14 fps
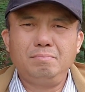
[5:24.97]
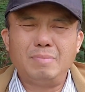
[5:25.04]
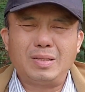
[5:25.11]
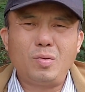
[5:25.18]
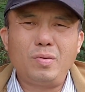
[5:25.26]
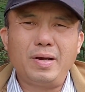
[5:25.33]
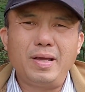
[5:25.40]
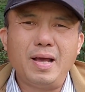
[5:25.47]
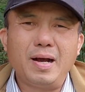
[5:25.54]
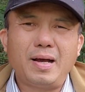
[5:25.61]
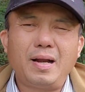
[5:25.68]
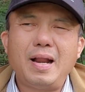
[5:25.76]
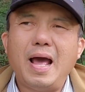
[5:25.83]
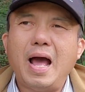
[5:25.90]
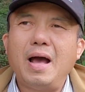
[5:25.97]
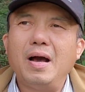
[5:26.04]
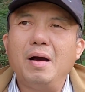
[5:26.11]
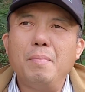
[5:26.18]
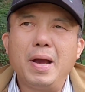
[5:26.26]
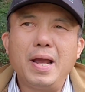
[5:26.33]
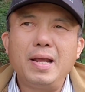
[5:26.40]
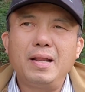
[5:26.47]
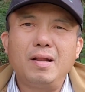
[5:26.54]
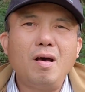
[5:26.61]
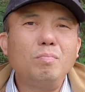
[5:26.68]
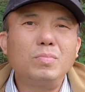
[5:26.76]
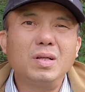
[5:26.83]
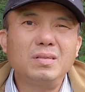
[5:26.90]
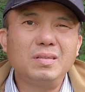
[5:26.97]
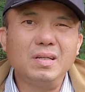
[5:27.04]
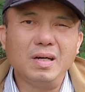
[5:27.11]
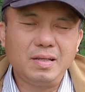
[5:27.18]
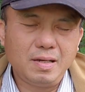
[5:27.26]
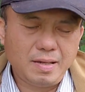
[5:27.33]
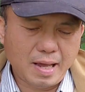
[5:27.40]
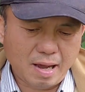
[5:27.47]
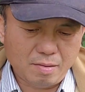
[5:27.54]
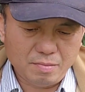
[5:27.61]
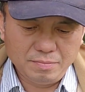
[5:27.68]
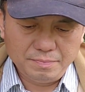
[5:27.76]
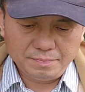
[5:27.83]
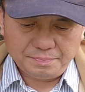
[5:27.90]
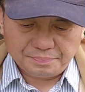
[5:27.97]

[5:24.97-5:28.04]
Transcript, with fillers: mà tôi nghĩ ở Canada ở Mỹ nó không tự tự như nhau